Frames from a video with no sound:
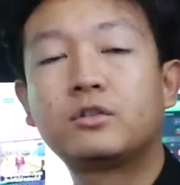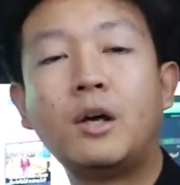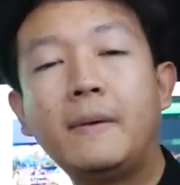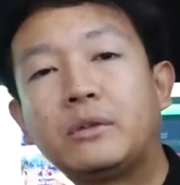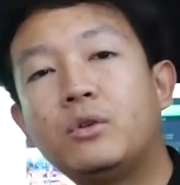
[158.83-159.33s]

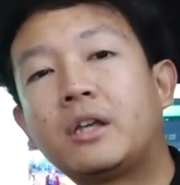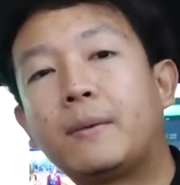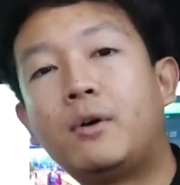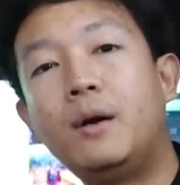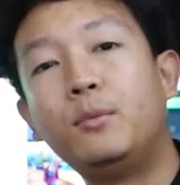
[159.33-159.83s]
ต่อมาตัว
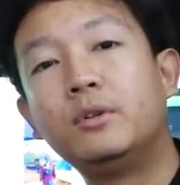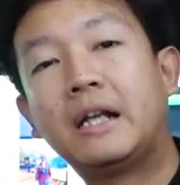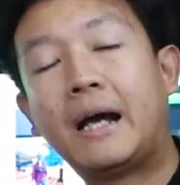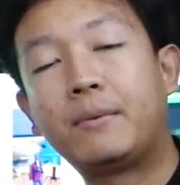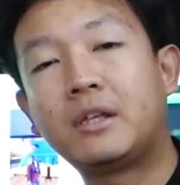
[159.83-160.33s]
เก็บข้อมูล
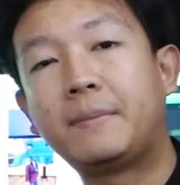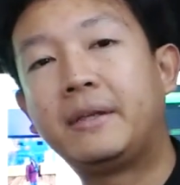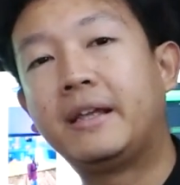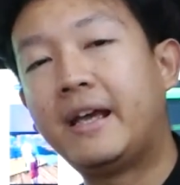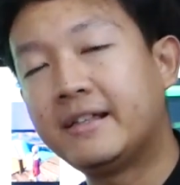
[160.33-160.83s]
นะครับก็จะ
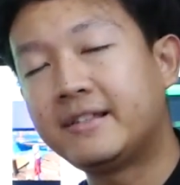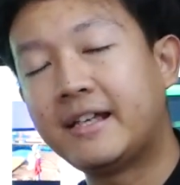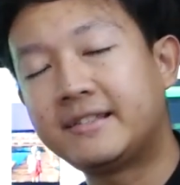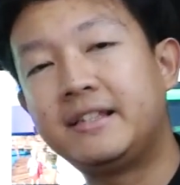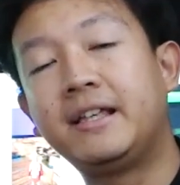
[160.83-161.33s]
เป็น
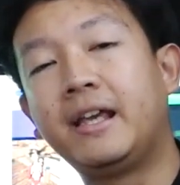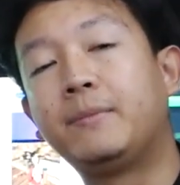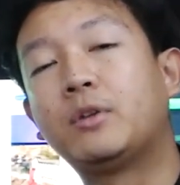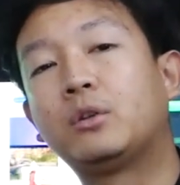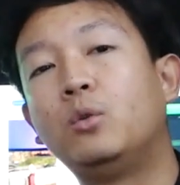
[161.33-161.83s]
SSD
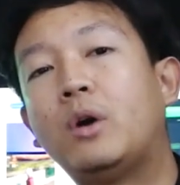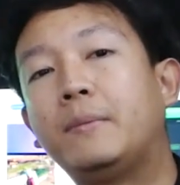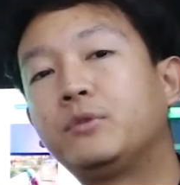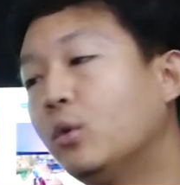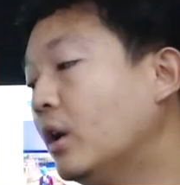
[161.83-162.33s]
M.2 ค
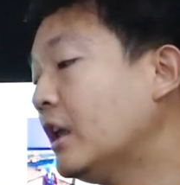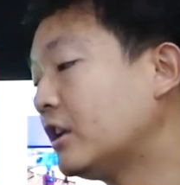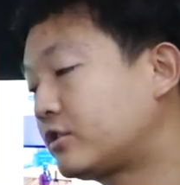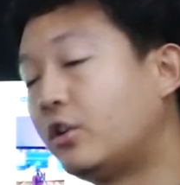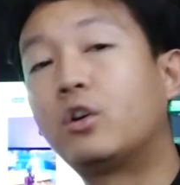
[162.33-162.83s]
วามจุ
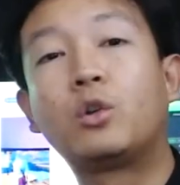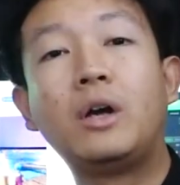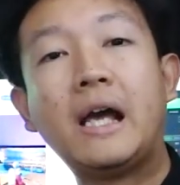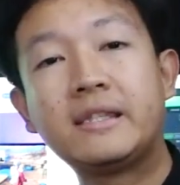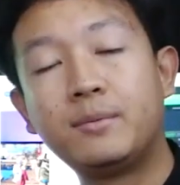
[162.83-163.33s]

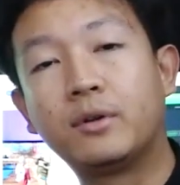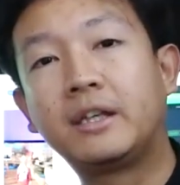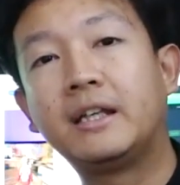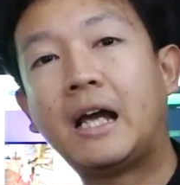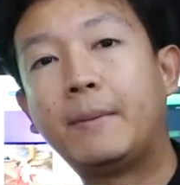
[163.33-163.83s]
256
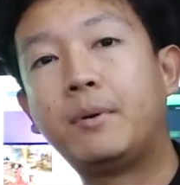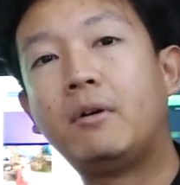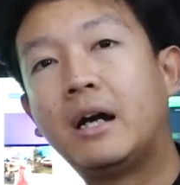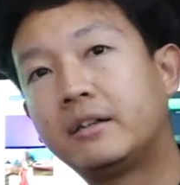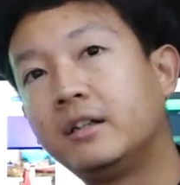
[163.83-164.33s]
กิกนะครับ เพ
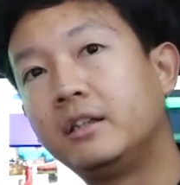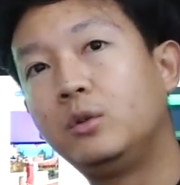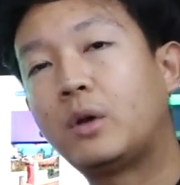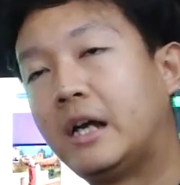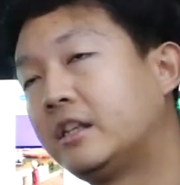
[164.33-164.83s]
ราะว่าเครื่องนี้
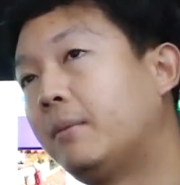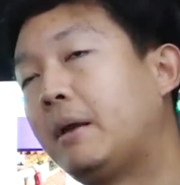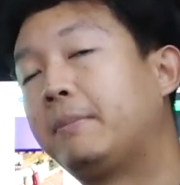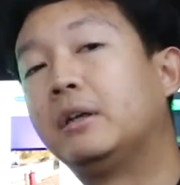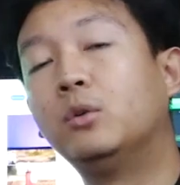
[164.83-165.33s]
ลูกค้าจะเอา
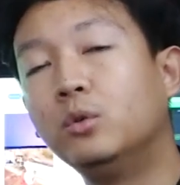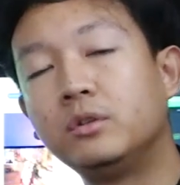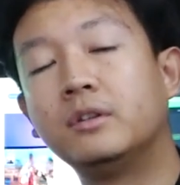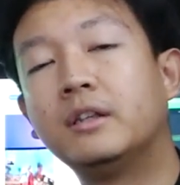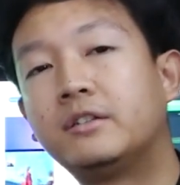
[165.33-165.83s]
ไปเปิดหุ้น
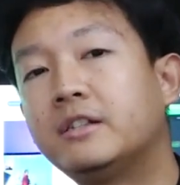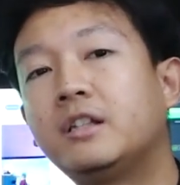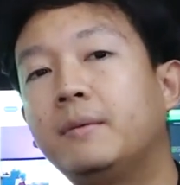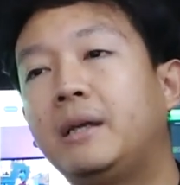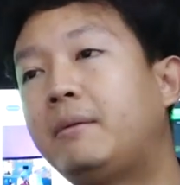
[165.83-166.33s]
เฉ
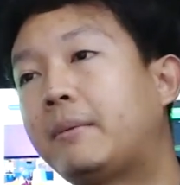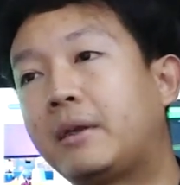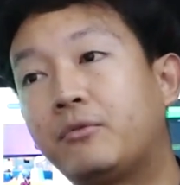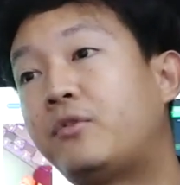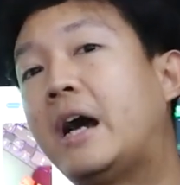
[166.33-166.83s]
ยๆ ไม่ได้แบบ
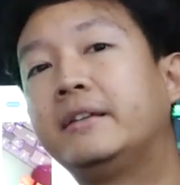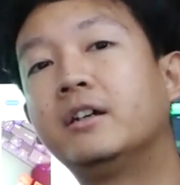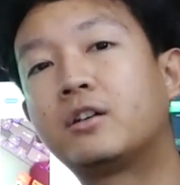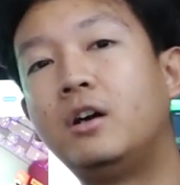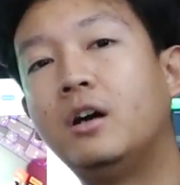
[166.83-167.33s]
เก็บไฟล์
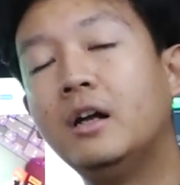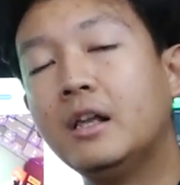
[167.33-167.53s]
เยอะก็